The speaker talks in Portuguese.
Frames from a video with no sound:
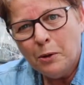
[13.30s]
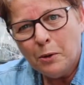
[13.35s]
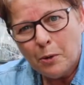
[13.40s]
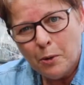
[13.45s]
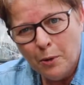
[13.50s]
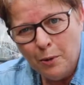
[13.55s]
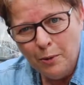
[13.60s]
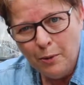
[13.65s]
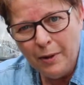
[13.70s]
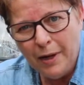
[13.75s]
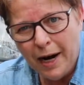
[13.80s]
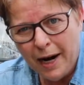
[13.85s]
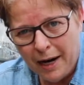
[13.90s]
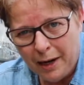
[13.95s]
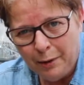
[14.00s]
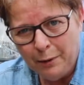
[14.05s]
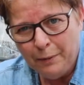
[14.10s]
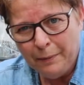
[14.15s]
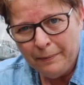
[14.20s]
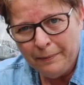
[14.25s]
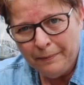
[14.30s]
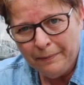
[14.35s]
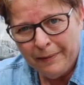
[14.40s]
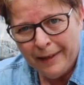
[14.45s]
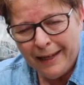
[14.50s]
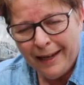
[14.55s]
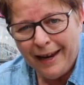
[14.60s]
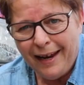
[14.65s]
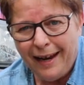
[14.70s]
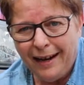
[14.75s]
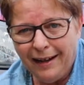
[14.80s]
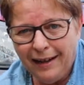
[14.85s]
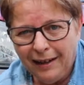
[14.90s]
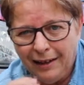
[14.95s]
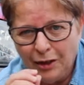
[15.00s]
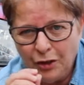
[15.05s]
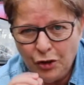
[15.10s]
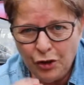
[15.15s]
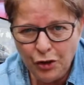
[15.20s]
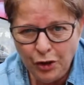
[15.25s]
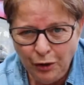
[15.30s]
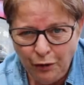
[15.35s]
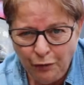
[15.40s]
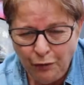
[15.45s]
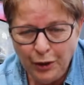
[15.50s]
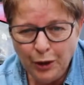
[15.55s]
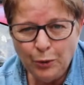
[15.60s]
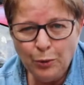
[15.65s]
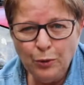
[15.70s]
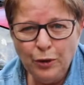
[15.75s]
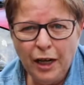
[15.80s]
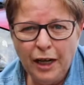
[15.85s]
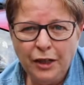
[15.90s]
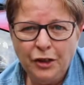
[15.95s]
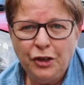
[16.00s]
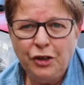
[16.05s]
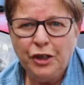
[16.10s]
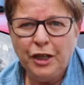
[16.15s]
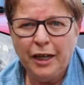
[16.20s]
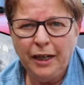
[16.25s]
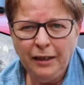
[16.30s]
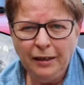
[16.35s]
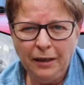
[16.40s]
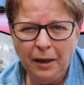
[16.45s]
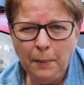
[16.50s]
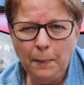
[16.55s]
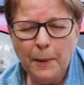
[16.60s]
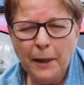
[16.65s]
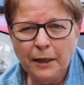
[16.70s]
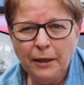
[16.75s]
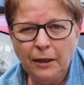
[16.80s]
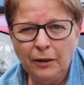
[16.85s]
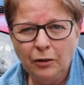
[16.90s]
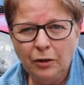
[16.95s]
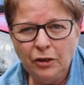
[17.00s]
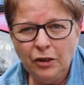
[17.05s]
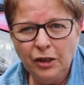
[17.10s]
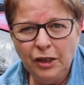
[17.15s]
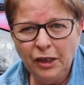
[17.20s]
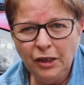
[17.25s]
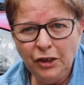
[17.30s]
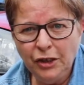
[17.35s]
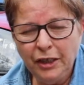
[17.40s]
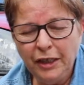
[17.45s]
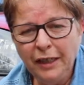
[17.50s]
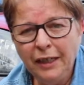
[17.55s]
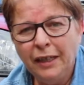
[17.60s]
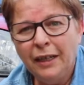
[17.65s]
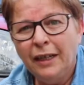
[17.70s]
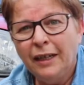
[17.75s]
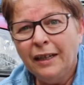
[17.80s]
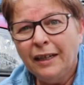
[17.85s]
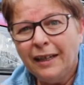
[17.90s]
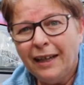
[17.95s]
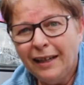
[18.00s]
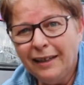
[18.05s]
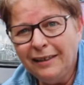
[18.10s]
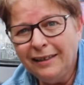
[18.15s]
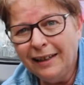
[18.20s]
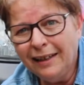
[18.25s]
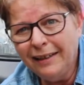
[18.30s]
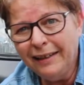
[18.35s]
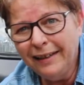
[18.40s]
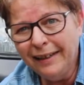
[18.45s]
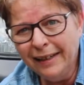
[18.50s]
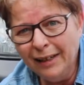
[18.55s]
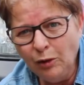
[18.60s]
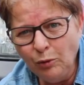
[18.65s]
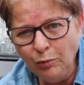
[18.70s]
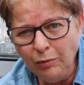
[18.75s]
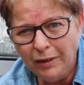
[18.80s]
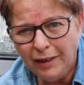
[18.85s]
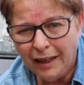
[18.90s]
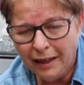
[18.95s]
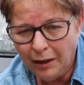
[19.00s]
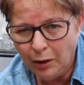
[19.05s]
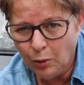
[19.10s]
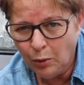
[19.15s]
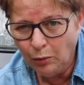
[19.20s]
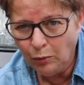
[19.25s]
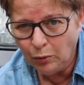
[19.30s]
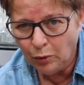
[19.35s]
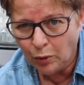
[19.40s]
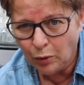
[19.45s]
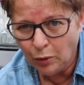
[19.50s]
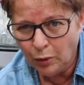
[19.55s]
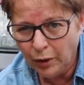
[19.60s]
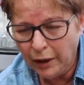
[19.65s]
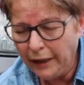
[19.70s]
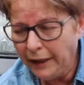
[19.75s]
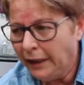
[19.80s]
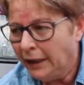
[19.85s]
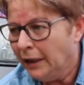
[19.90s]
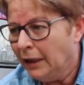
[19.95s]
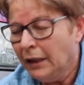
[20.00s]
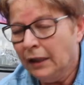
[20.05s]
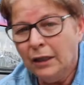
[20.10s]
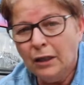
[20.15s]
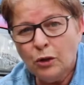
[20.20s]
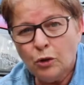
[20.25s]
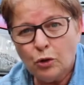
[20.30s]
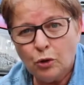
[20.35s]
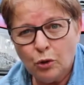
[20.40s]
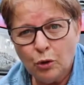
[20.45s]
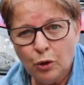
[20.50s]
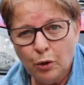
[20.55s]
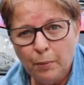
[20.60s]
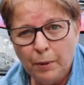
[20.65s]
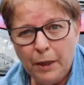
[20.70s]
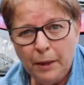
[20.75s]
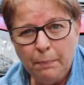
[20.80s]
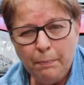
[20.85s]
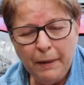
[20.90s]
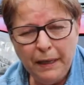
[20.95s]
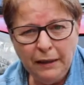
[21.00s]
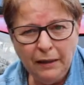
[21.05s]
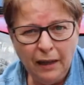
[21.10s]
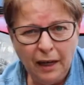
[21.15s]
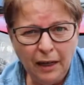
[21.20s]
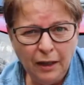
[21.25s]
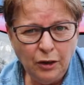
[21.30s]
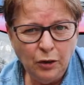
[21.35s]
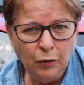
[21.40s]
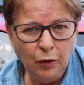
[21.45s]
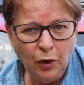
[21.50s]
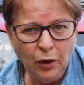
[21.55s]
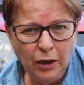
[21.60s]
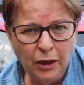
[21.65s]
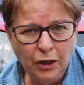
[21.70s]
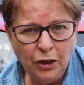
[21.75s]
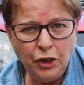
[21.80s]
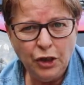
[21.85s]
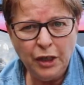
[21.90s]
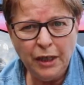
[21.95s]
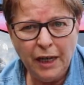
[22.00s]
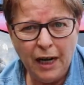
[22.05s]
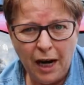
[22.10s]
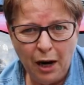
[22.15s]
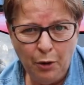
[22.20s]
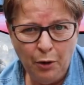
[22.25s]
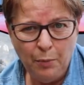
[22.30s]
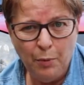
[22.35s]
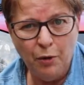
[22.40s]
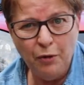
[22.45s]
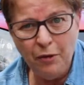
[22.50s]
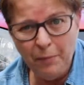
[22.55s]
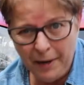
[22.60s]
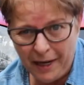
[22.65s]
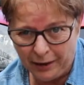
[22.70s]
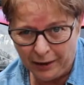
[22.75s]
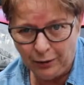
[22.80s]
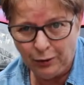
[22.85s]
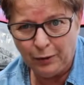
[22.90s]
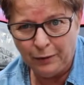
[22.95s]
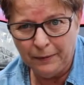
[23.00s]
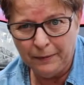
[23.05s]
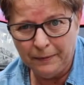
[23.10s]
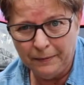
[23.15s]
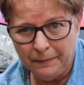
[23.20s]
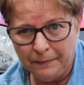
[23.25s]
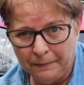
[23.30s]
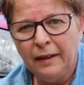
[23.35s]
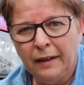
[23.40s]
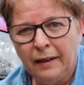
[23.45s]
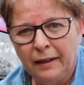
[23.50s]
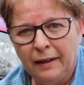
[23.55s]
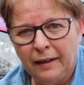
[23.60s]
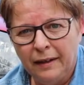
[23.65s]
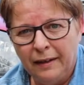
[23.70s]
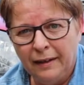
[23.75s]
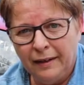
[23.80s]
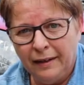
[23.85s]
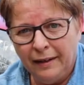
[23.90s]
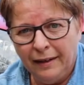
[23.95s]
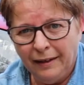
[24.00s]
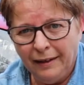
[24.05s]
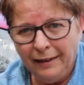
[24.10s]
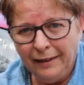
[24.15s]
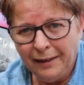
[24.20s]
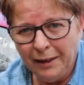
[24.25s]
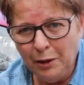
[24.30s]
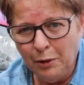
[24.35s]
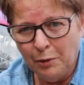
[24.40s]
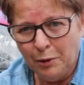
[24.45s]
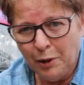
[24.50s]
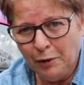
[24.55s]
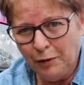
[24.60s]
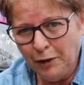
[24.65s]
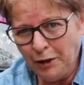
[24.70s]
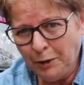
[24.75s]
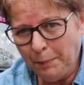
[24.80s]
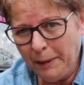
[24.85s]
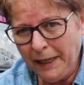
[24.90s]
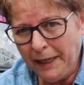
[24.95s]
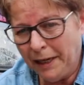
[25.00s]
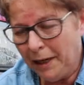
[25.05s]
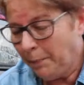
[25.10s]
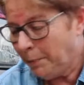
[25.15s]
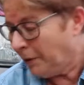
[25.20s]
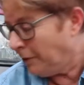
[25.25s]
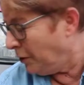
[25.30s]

com o carro. É aquela dificuldade de quem está aprendendo a dirigir, que ainda não tem controle sobre pedais, volante e carro em movimento. Então, eu vou explicar para